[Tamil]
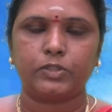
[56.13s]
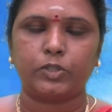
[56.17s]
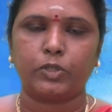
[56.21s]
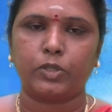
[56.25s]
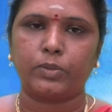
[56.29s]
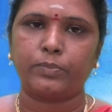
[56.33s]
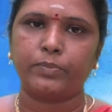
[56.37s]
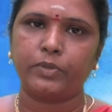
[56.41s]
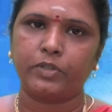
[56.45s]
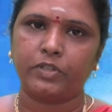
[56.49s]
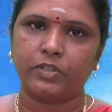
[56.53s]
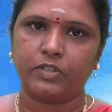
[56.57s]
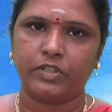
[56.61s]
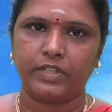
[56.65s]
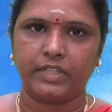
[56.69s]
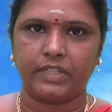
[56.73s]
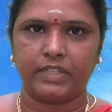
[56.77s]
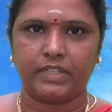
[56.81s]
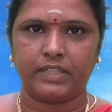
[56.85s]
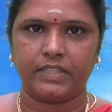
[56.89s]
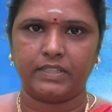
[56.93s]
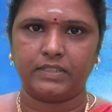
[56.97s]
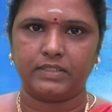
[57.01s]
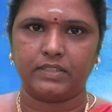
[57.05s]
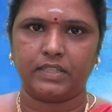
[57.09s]
தொடர்பு
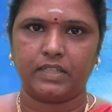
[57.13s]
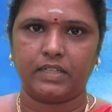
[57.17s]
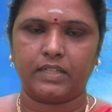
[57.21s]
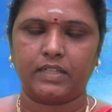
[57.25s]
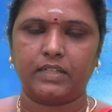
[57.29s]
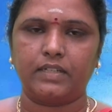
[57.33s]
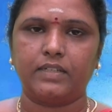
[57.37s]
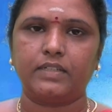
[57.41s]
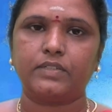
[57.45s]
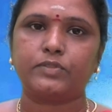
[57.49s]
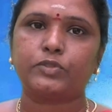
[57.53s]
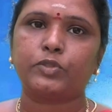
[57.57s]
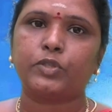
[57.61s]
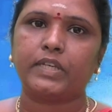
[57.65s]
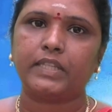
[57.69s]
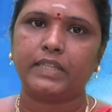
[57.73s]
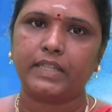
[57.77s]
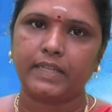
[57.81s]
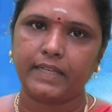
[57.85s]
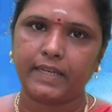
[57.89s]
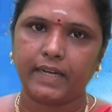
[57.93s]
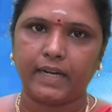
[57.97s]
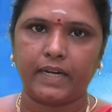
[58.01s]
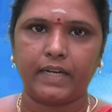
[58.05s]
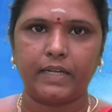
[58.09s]
கொண்டிருக்கின்றார்கள் ஸோ
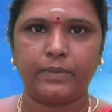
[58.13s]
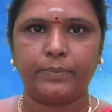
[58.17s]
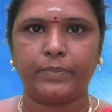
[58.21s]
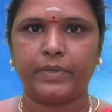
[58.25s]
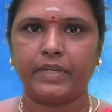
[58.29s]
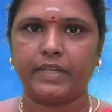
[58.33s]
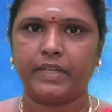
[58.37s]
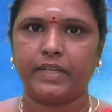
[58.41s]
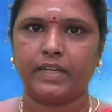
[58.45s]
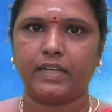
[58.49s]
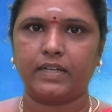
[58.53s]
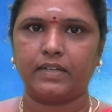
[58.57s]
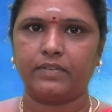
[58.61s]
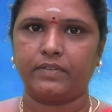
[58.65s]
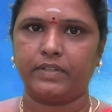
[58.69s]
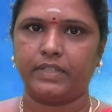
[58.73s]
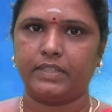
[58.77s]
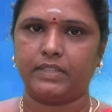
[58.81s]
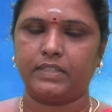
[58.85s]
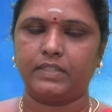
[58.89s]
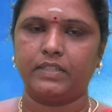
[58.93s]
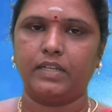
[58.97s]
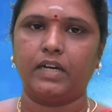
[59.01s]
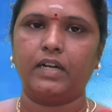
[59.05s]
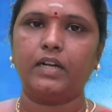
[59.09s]
இதை அடிப்படையாக
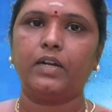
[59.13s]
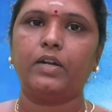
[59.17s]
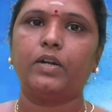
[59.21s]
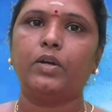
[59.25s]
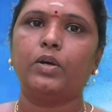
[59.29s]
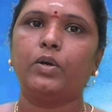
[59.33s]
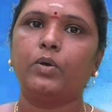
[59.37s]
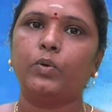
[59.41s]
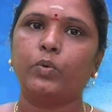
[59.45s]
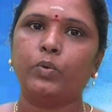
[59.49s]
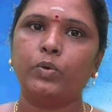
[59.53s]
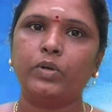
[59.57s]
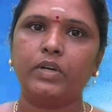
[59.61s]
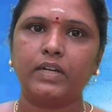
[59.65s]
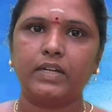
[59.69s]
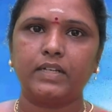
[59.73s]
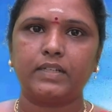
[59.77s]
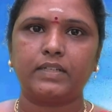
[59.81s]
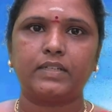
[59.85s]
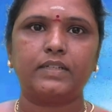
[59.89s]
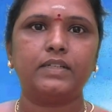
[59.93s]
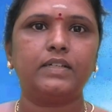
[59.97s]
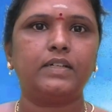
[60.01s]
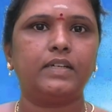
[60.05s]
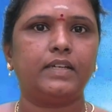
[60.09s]
வைத்து தான்
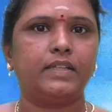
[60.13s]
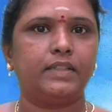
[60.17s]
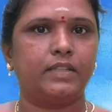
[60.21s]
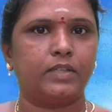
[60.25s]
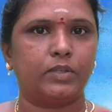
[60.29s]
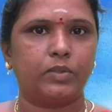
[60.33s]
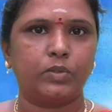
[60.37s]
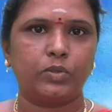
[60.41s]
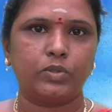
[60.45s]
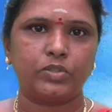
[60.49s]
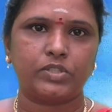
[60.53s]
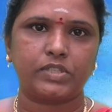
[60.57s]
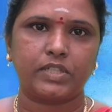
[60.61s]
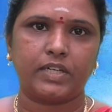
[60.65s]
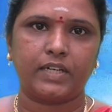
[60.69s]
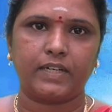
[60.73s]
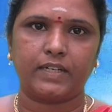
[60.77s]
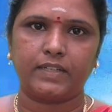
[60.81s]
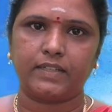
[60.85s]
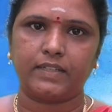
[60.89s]
உங்களுக்கு இந்த கோச்சார